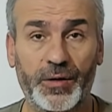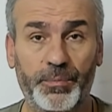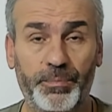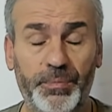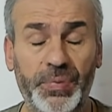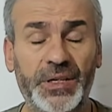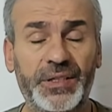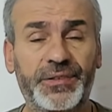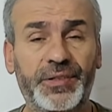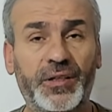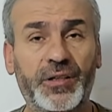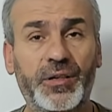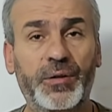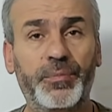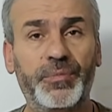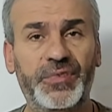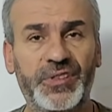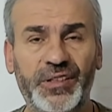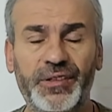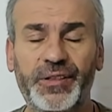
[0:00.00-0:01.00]
Bir
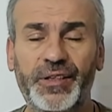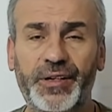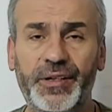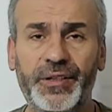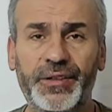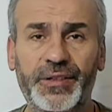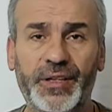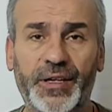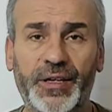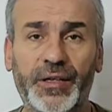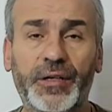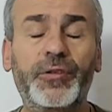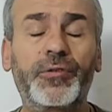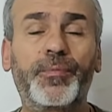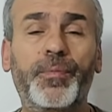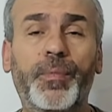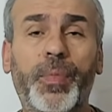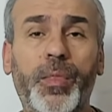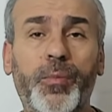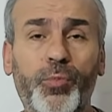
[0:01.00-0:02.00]
takım dinlerin de
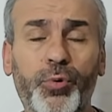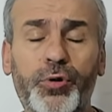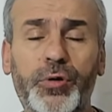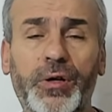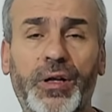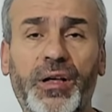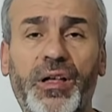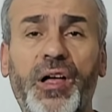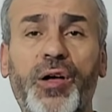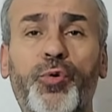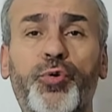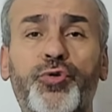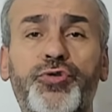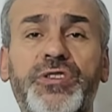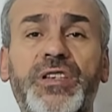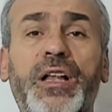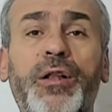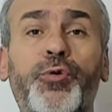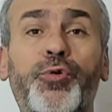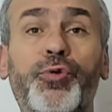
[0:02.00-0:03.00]
mutlaka
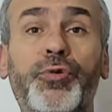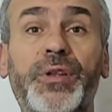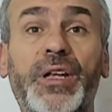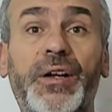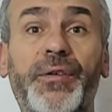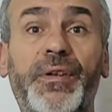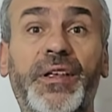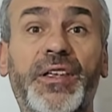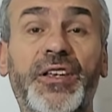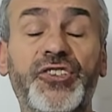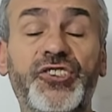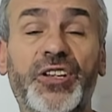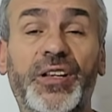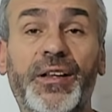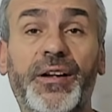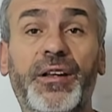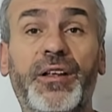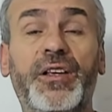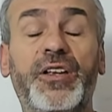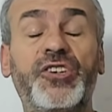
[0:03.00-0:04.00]
kutsal günleri ve
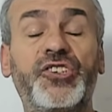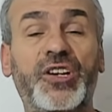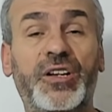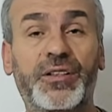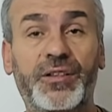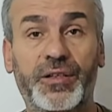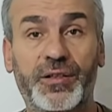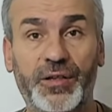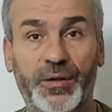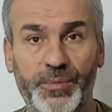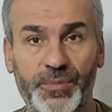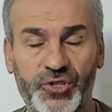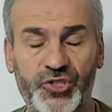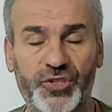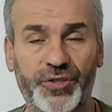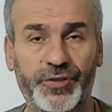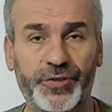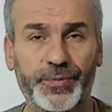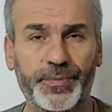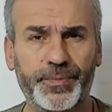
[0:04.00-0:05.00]
geceleri icat
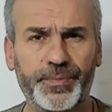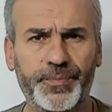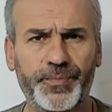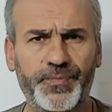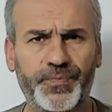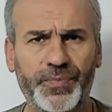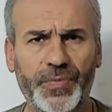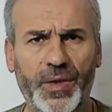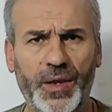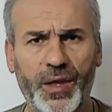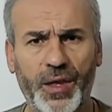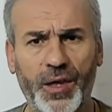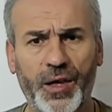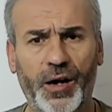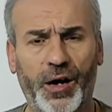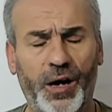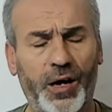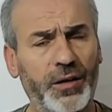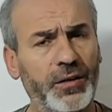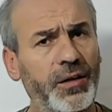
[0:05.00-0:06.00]
edilmiştir.
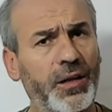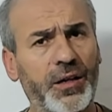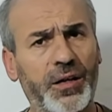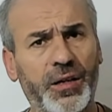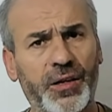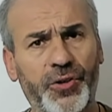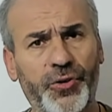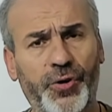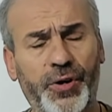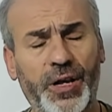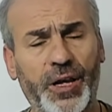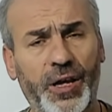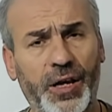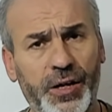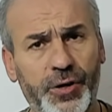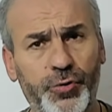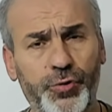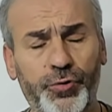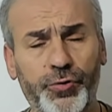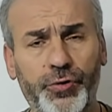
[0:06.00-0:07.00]
Allah'a göre her
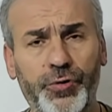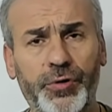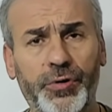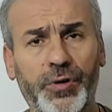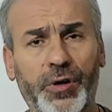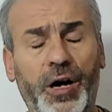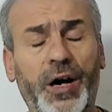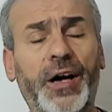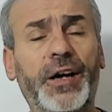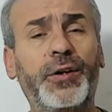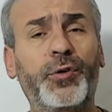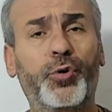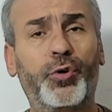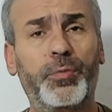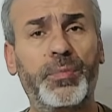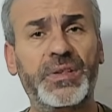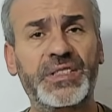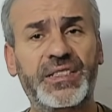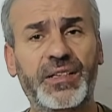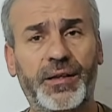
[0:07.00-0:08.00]
günün aynı
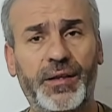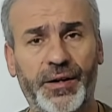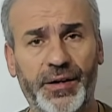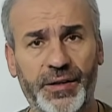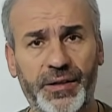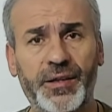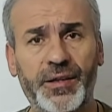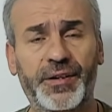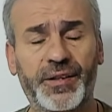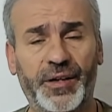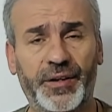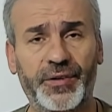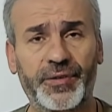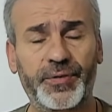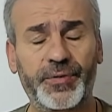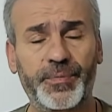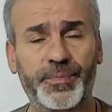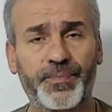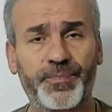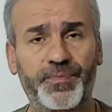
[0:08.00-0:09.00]
olması gerekirken
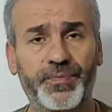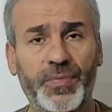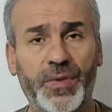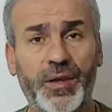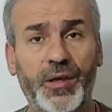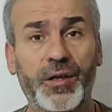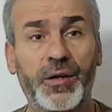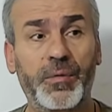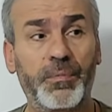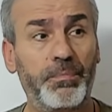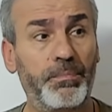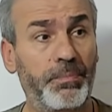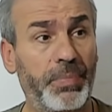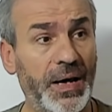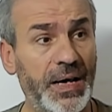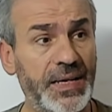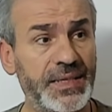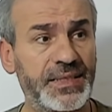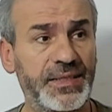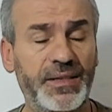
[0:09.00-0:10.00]

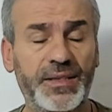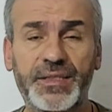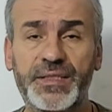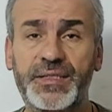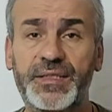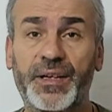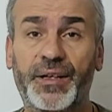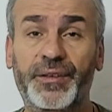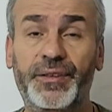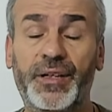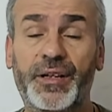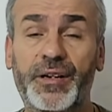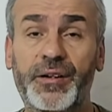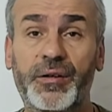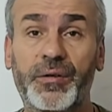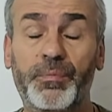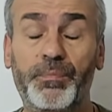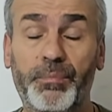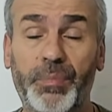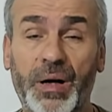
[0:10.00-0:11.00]
bazı insanlar
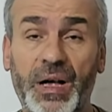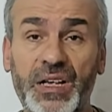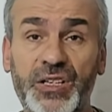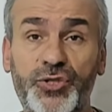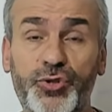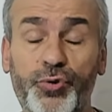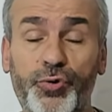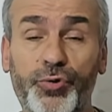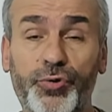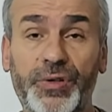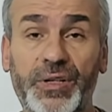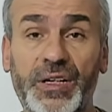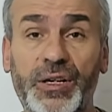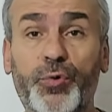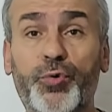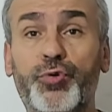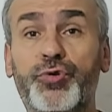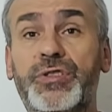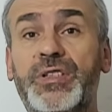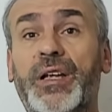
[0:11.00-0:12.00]
bazı günleri
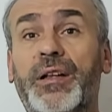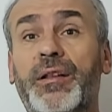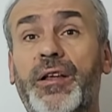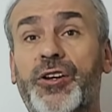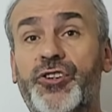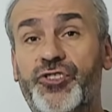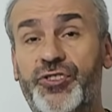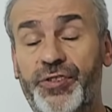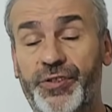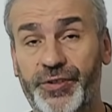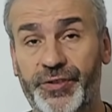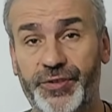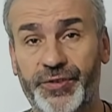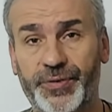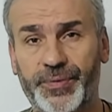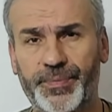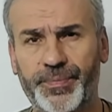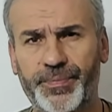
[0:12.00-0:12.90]
kutsallaştırır.